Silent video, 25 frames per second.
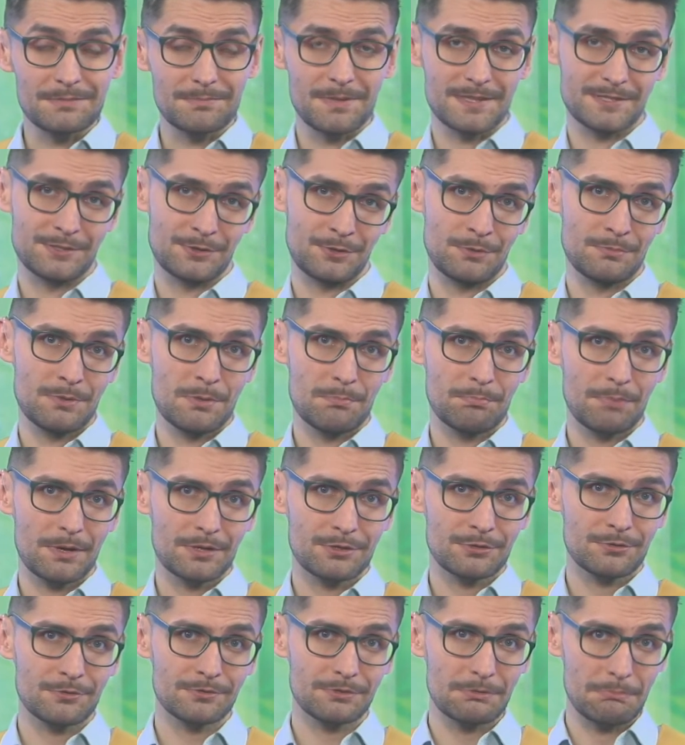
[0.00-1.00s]
По скромным
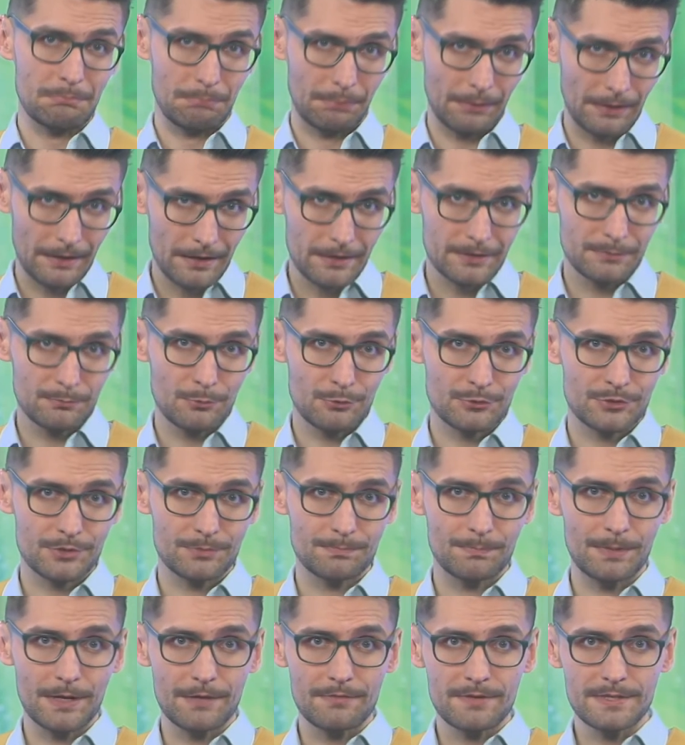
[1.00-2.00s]
подсчетам проект может
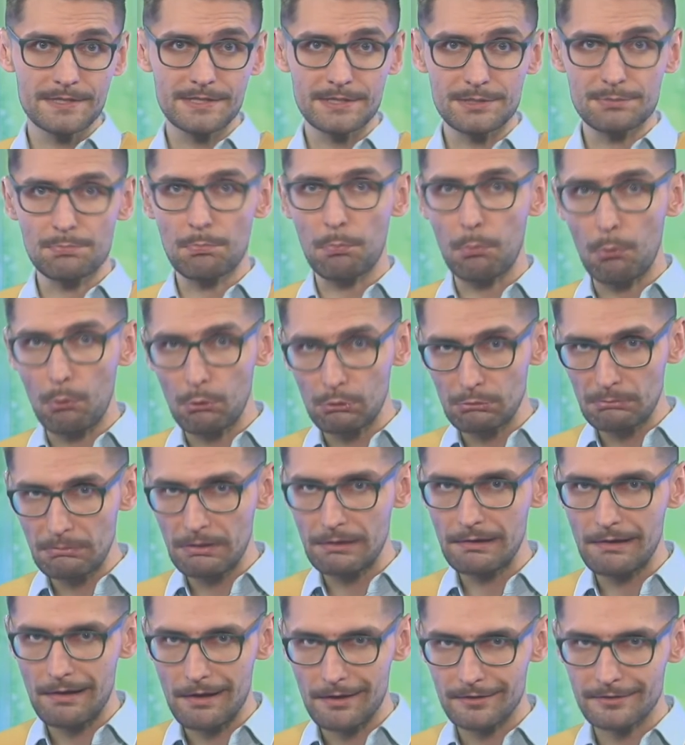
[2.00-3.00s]
превысить
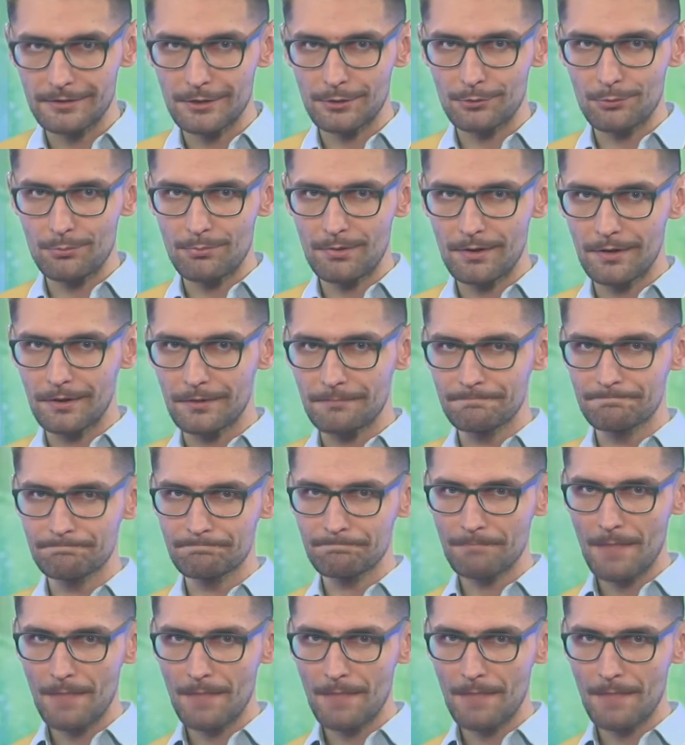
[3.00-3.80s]
полмиллиарда рублей.